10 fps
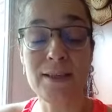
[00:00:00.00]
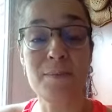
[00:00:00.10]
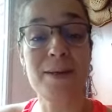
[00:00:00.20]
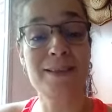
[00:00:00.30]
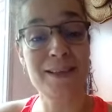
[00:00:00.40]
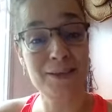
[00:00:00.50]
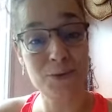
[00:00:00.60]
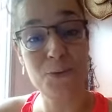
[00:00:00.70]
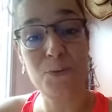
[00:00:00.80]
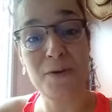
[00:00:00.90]
que paséis
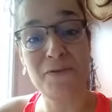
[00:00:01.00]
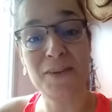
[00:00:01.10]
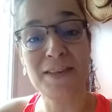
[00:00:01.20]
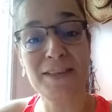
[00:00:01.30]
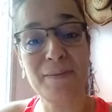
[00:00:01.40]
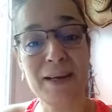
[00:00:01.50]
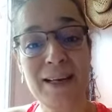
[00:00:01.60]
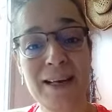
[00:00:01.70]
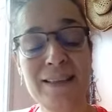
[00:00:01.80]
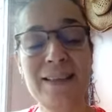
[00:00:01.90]
un buen fin de
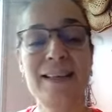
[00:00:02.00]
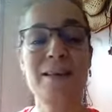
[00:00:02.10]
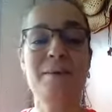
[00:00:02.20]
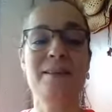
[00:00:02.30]
semana y